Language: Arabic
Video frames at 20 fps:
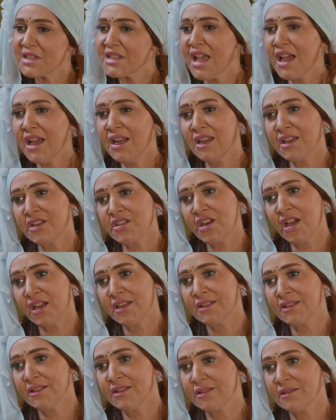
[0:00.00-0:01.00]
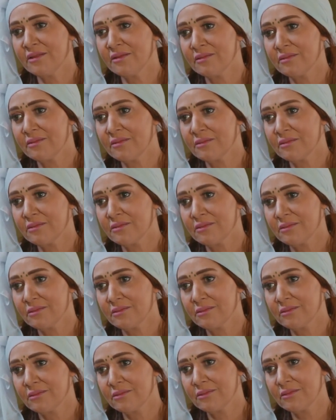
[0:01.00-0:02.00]
مش سهلة يا شهد
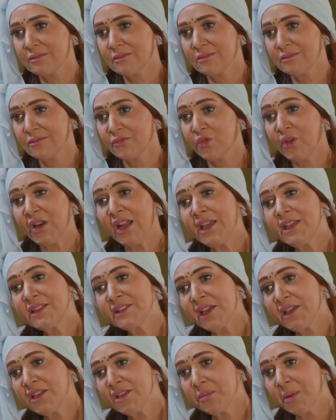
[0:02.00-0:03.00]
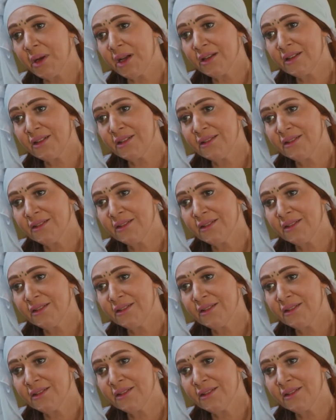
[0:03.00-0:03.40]
ولا هي طيبة